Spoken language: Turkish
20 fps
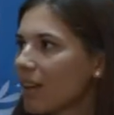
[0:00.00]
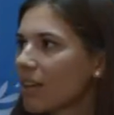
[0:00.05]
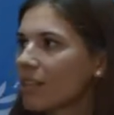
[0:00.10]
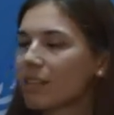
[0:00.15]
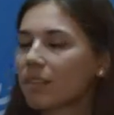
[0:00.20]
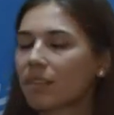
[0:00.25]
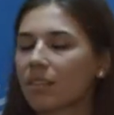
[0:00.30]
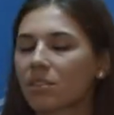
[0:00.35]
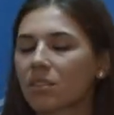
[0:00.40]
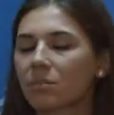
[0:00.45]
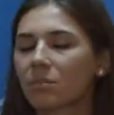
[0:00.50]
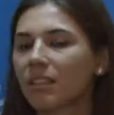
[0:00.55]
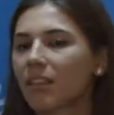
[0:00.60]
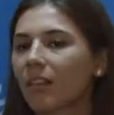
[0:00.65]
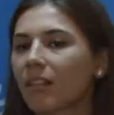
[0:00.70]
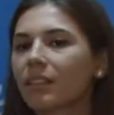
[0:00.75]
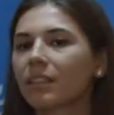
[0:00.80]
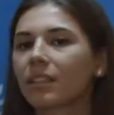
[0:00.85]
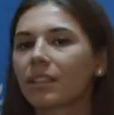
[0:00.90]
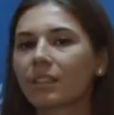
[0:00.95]
Staj
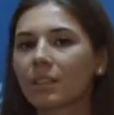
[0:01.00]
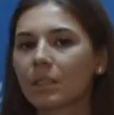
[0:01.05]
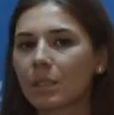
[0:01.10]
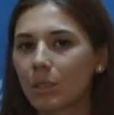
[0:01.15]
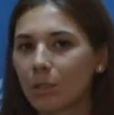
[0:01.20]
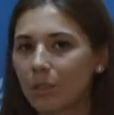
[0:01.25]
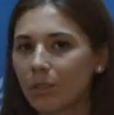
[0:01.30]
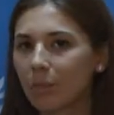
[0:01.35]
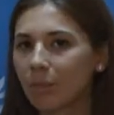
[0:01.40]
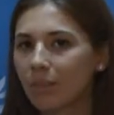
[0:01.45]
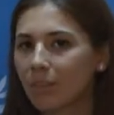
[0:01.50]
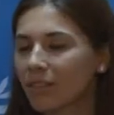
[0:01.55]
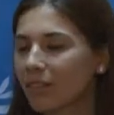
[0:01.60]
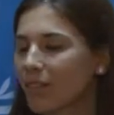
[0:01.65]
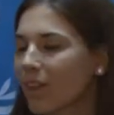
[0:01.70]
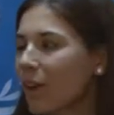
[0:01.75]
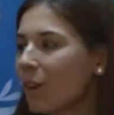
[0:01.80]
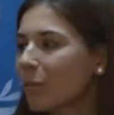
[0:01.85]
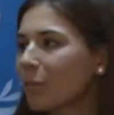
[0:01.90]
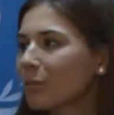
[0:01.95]
imkanlarını
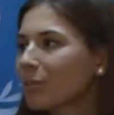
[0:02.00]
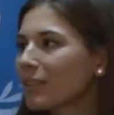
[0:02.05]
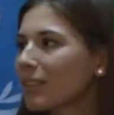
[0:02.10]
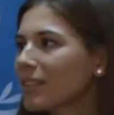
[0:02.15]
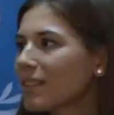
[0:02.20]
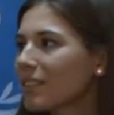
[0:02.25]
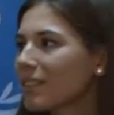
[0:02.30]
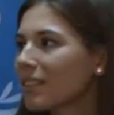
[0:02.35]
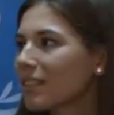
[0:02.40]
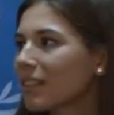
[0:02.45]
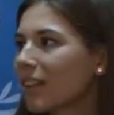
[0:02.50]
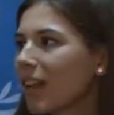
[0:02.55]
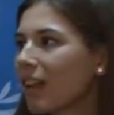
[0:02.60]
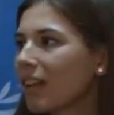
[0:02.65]
sorabilir. Bunlar için